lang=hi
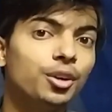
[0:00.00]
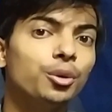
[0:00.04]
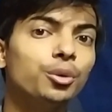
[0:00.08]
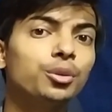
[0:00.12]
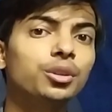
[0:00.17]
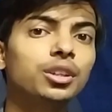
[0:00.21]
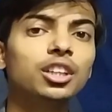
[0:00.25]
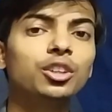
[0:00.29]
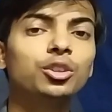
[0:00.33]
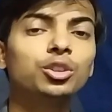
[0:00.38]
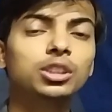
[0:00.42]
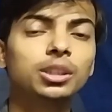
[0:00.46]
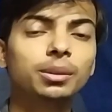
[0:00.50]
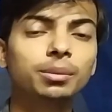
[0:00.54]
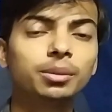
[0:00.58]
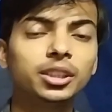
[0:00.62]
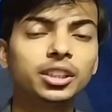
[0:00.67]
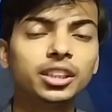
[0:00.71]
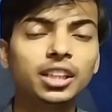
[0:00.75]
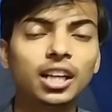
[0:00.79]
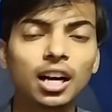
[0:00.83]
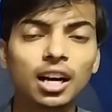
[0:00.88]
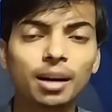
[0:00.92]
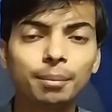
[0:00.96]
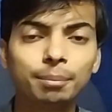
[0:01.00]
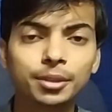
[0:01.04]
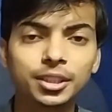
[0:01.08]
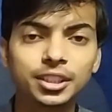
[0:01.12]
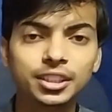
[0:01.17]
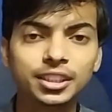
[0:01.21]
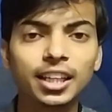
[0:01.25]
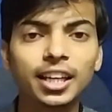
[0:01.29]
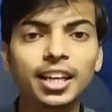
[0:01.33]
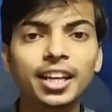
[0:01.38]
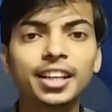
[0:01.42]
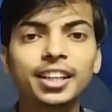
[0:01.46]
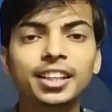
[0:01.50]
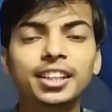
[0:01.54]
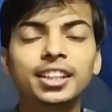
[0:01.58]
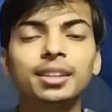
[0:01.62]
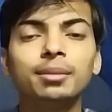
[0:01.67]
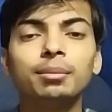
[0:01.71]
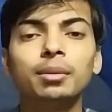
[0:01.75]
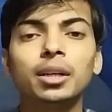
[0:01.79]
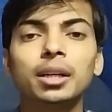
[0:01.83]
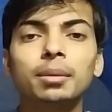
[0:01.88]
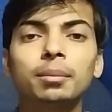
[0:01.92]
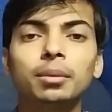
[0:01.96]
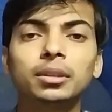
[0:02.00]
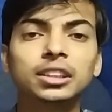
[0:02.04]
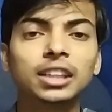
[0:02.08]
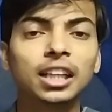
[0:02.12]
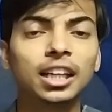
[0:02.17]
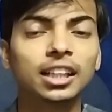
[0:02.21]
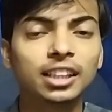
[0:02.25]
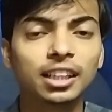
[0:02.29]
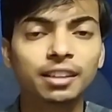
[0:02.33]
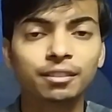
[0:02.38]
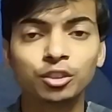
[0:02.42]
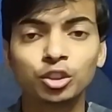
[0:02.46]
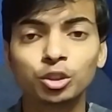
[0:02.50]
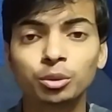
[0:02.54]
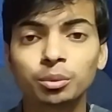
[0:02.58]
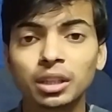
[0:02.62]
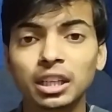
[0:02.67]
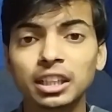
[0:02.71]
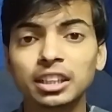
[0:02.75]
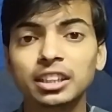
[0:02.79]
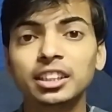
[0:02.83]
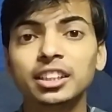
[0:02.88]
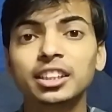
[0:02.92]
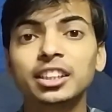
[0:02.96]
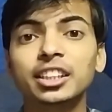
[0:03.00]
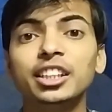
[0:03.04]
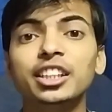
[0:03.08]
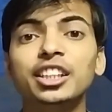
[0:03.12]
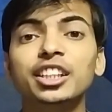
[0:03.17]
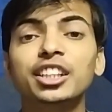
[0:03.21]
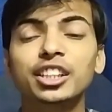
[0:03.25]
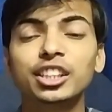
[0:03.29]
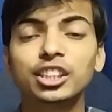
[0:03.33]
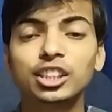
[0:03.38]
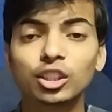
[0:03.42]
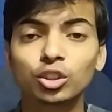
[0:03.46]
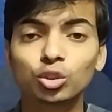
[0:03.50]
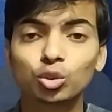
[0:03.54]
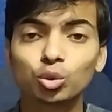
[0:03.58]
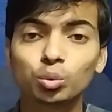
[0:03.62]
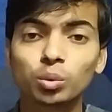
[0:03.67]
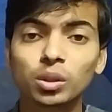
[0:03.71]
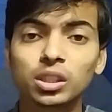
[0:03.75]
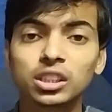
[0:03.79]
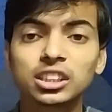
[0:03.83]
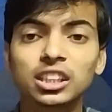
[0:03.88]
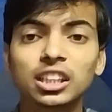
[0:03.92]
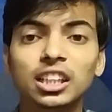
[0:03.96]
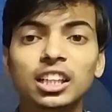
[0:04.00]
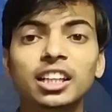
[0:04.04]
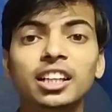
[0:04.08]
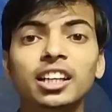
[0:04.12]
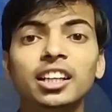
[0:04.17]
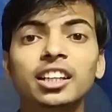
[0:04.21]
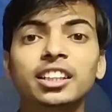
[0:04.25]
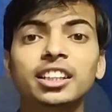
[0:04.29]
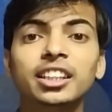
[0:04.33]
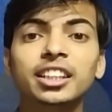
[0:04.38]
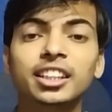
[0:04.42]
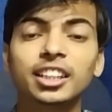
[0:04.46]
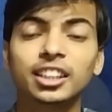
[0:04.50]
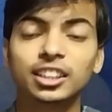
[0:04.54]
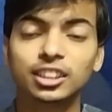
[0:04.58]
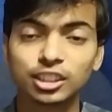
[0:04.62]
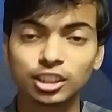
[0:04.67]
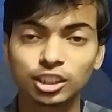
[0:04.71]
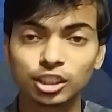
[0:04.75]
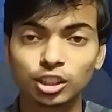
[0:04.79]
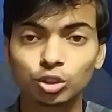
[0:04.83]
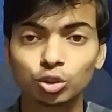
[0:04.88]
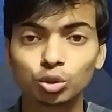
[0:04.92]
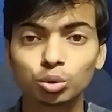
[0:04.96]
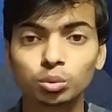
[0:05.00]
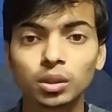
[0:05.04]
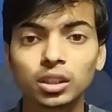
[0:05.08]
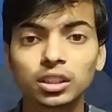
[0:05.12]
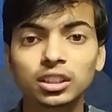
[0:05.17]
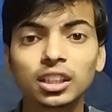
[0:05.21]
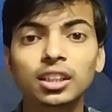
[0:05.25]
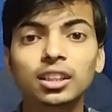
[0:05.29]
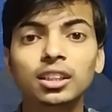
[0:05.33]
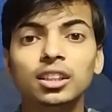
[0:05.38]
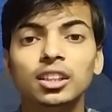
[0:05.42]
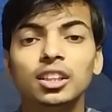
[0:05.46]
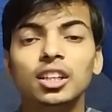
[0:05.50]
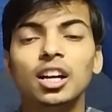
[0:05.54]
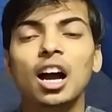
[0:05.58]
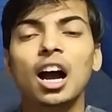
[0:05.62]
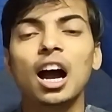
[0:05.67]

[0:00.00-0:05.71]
उनके लिए खुशखबरी यहाँ पे ये है कि मैंने बताया था एक वीडियो बनाई थी कि इक्कीस अक्टूबर से लेकर के इकतीस अक्टूबर तक